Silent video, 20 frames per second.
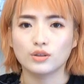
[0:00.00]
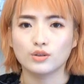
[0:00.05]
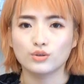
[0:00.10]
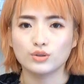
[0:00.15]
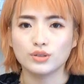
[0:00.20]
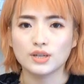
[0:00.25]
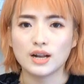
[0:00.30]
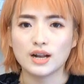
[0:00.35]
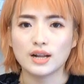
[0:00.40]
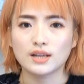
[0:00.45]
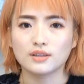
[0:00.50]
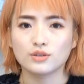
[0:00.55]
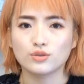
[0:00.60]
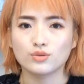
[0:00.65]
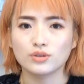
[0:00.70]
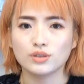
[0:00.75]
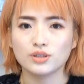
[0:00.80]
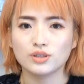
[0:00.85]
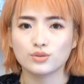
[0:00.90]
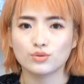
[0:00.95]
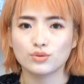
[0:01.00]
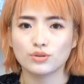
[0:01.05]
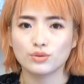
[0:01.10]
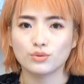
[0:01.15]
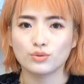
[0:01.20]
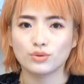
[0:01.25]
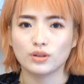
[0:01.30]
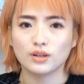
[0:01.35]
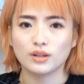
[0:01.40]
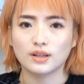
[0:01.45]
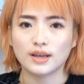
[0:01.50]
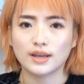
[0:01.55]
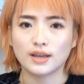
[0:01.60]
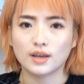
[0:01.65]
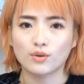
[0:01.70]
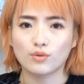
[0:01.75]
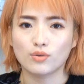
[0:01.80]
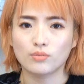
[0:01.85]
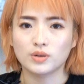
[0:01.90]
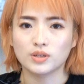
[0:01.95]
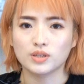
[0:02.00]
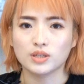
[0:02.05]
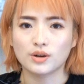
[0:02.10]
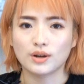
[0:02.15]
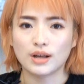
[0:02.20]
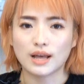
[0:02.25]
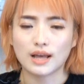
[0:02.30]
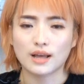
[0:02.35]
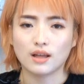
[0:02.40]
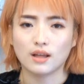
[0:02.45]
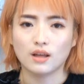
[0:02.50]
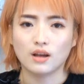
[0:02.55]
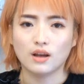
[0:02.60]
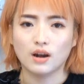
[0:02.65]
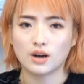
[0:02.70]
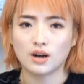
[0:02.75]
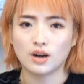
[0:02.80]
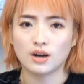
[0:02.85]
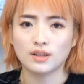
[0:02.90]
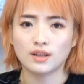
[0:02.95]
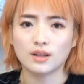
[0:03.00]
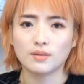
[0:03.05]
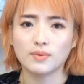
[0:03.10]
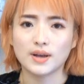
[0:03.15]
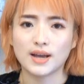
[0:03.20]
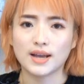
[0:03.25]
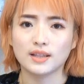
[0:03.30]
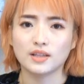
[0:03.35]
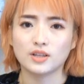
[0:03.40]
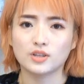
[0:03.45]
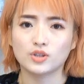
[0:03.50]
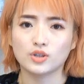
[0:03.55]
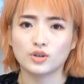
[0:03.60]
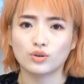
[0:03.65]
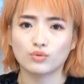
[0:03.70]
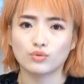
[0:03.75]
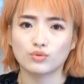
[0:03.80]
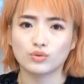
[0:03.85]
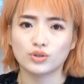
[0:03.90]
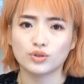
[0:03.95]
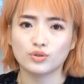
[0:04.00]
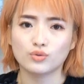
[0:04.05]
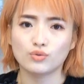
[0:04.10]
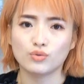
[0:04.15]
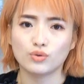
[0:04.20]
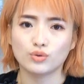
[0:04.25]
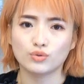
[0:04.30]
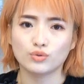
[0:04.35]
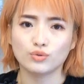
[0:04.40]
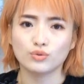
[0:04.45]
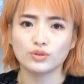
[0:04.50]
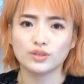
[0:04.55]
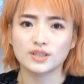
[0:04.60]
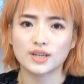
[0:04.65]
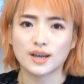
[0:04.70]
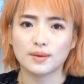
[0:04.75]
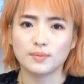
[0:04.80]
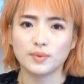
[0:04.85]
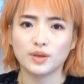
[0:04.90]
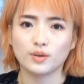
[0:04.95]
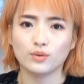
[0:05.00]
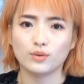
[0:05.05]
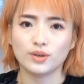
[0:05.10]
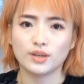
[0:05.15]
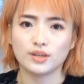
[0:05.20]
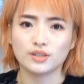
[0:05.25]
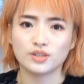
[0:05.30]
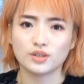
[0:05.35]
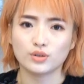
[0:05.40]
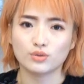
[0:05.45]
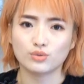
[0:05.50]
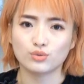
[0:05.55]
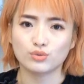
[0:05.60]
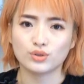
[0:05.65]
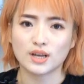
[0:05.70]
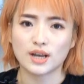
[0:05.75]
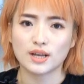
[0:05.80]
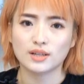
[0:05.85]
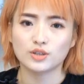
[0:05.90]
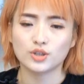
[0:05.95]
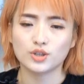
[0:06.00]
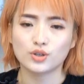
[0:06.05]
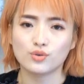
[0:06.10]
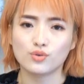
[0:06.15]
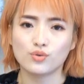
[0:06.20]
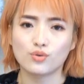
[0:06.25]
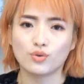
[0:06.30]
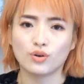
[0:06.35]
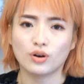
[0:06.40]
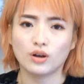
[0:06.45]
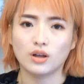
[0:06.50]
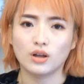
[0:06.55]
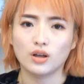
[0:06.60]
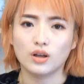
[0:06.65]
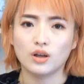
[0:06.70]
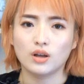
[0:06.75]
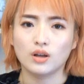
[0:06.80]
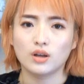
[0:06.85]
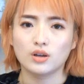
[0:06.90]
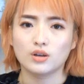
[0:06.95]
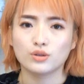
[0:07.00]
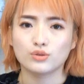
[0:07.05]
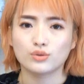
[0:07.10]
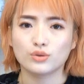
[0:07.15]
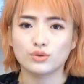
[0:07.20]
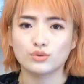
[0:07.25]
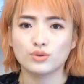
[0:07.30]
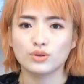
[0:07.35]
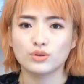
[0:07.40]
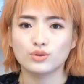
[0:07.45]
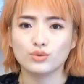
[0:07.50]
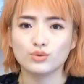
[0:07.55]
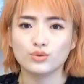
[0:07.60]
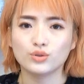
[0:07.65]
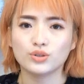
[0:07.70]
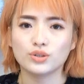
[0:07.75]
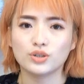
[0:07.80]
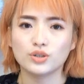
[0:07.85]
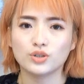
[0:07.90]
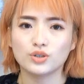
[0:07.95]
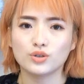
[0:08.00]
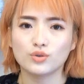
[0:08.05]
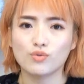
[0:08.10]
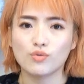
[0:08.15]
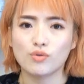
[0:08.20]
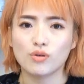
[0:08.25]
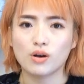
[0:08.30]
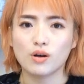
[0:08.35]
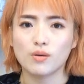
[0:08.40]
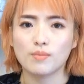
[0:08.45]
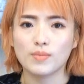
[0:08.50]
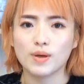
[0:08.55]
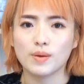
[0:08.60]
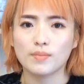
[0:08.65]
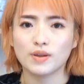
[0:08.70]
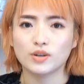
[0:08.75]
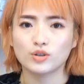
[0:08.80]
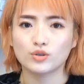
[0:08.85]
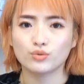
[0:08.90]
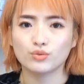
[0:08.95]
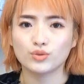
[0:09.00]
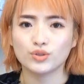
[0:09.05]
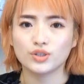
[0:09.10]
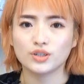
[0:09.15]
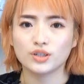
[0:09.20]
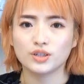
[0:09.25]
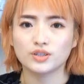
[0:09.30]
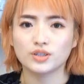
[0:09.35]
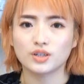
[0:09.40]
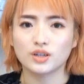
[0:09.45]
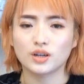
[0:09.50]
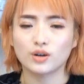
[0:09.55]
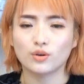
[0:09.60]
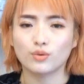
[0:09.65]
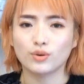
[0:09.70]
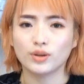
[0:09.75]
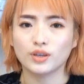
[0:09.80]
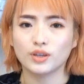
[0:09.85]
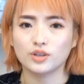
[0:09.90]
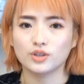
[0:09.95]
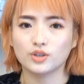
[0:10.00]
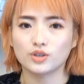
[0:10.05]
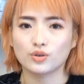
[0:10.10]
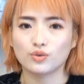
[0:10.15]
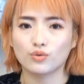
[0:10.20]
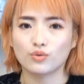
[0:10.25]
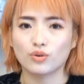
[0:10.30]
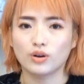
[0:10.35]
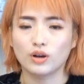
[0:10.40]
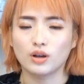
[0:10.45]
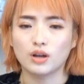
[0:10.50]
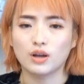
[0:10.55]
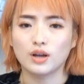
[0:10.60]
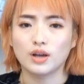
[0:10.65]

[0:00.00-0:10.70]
留下来的孙子孙女来给我们照看，而他们还得照顾生活中柴米油盐酱醋茶的生活，琐碎充实的生活慢慢充斥了整个婚姻生活。